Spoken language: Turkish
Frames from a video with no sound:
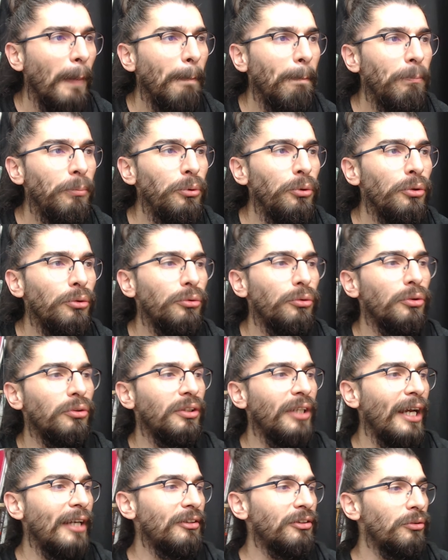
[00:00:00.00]
Büyüktür
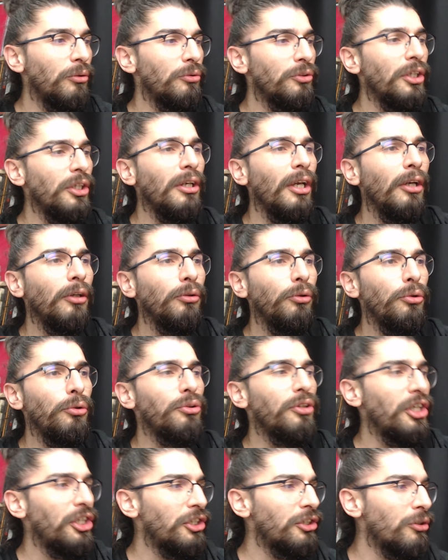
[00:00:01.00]
ters dönecek.
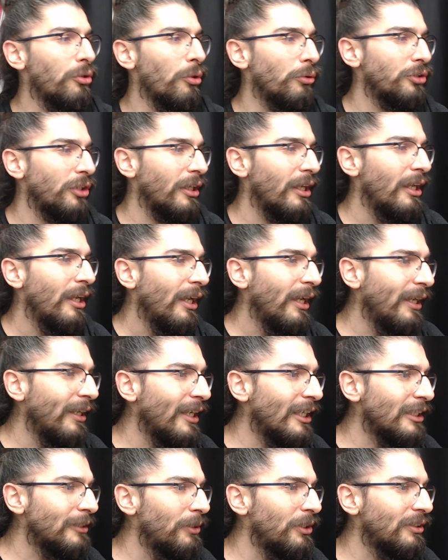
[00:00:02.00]
Küçük eşittir olacak. En
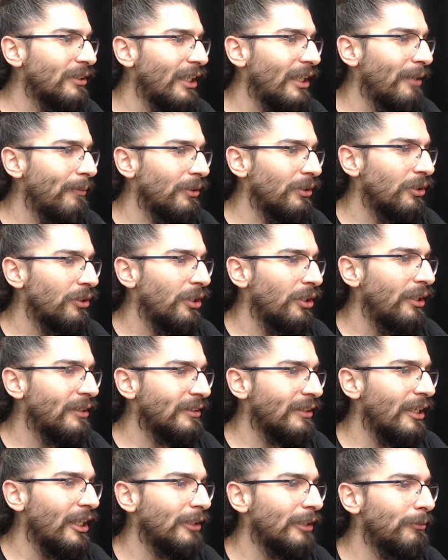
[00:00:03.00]
az bir x elemanlarına
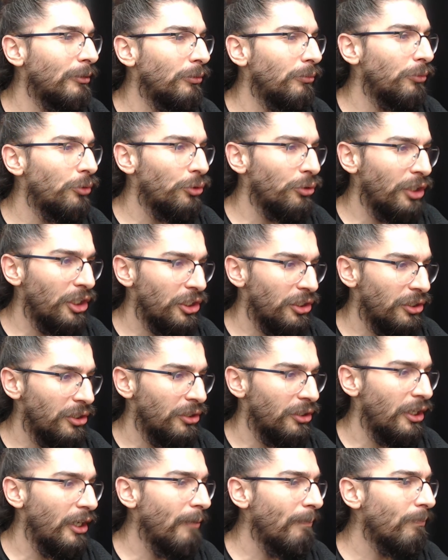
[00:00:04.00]
x kare artı bir
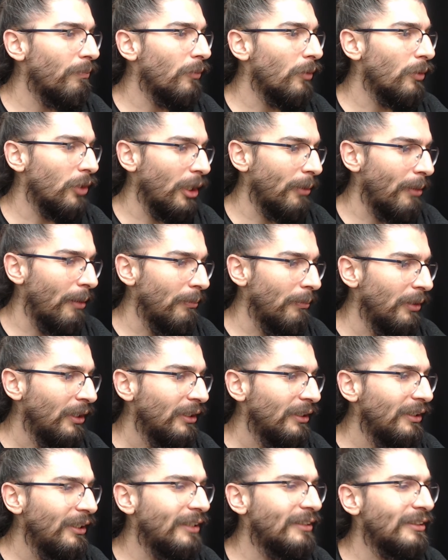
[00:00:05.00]
küçük ne tamam.
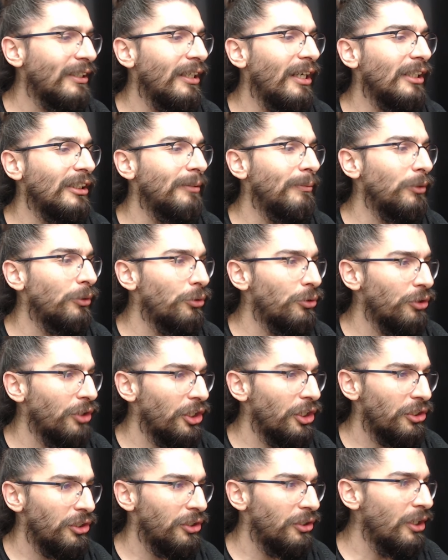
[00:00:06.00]
x kare artı bir
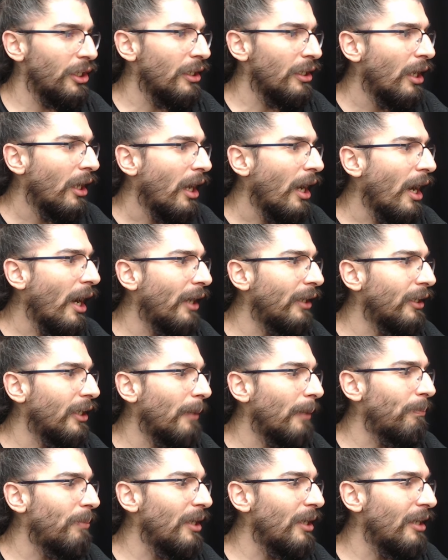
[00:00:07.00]
küçük ne
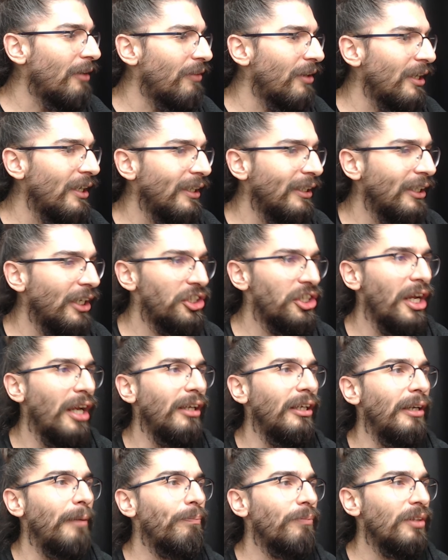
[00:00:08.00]
hala b ve e
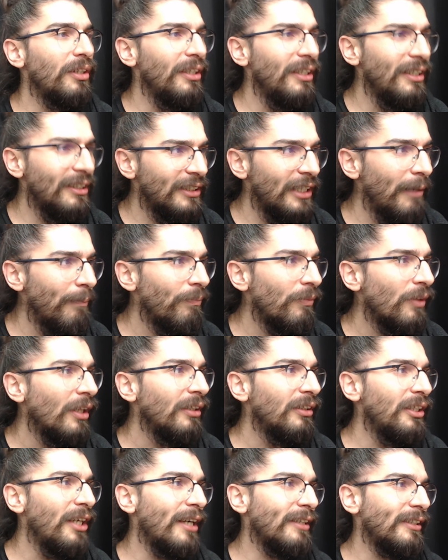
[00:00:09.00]
geçerli. İse
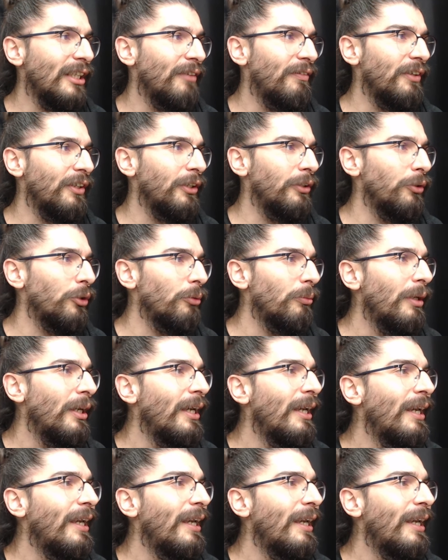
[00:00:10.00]
diğer tarafa geliyorum.